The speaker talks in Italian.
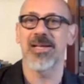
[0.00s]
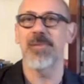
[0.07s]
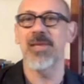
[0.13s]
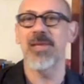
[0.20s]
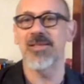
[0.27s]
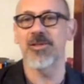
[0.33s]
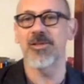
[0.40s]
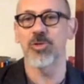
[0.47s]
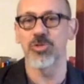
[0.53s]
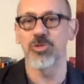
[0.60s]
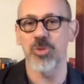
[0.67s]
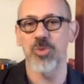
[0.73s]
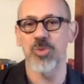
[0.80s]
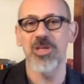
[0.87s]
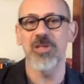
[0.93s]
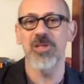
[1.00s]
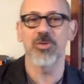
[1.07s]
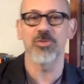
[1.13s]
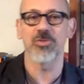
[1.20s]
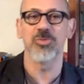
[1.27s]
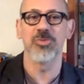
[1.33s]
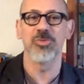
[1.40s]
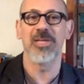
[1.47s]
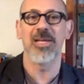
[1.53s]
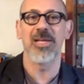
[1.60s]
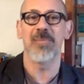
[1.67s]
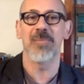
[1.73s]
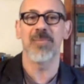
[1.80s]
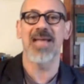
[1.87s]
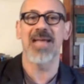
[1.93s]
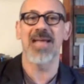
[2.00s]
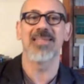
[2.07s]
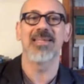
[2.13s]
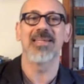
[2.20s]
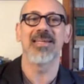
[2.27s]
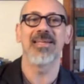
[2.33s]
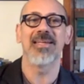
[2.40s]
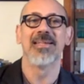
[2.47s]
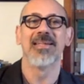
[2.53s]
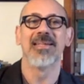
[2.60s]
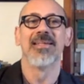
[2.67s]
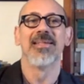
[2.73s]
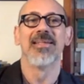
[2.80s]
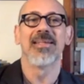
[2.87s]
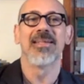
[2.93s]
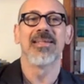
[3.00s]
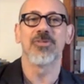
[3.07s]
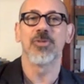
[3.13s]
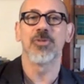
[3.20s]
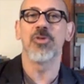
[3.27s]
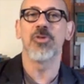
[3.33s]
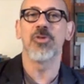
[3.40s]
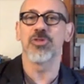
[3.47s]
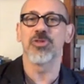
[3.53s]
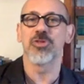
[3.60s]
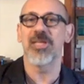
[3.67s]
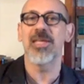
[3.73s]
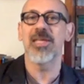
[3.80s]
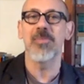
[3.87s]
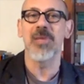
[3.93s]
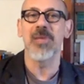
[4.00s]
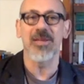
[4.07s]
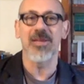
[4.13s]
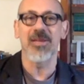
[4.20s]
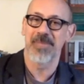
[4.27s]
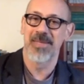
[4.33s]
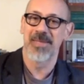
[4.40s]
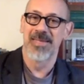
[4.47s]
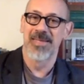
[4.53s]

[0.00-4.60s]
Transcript: largamente costruito su delle pratiche che sono insostenibili.